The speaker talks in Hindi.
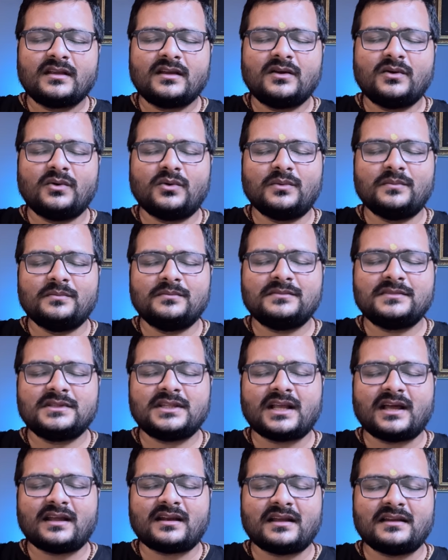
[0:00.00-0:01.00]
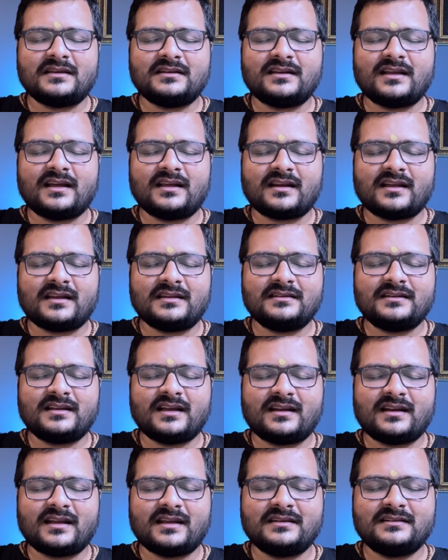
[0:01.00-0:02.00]
ओम नारायण नारायण
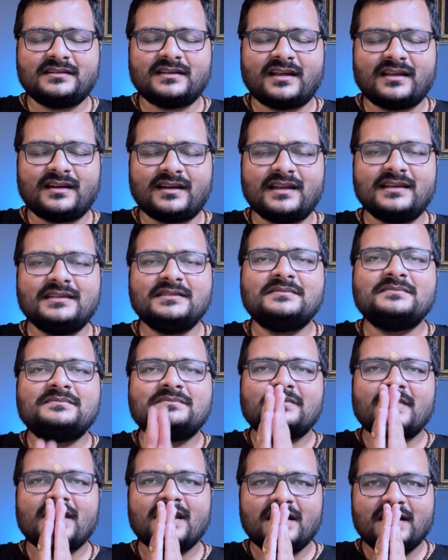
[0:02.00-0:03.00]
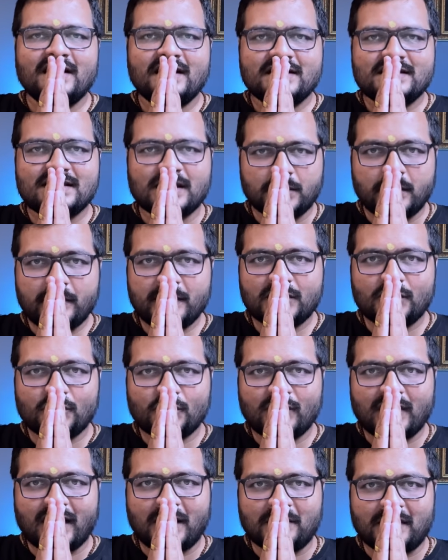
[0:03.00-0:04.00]
नारायण नारायण सभी मित्रों को
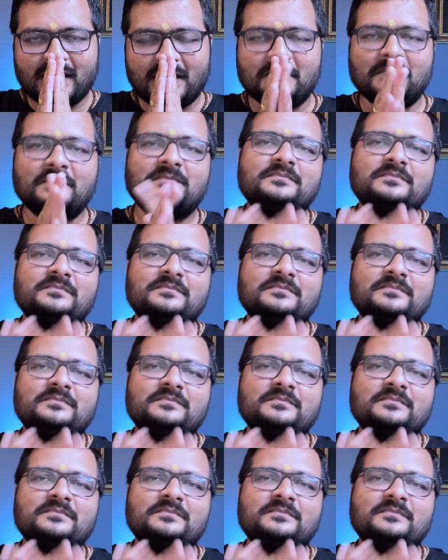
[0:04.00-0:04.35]
राम राम